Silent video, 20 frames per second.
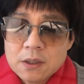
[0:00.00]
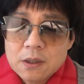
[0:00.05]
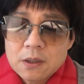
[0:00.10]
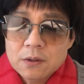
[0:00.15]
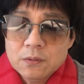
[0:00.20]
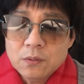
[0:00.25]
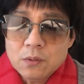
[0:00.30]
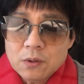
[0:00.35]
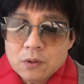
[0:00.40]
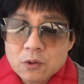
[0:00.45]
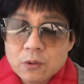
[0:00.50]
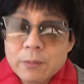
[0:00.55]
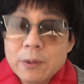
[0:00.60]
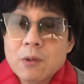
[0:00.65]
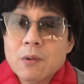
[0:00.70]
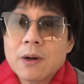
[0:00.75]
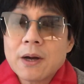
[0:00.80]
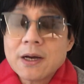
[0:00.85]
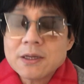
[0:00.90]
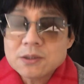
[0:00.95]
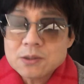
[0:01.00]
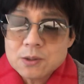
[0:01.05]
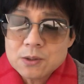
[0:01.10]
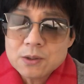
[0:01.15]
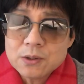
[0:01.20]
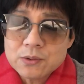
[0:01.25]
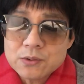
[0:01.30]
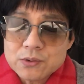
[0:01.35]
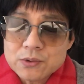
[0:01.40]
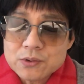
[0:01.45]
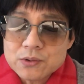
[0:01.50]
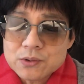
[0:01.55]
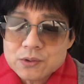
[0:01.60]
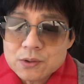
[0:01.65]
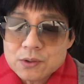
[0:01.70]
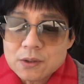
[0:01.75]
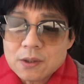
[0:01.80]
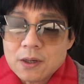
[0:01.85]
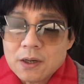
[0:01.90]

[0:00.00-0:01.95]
很多人都没有看清一个事实：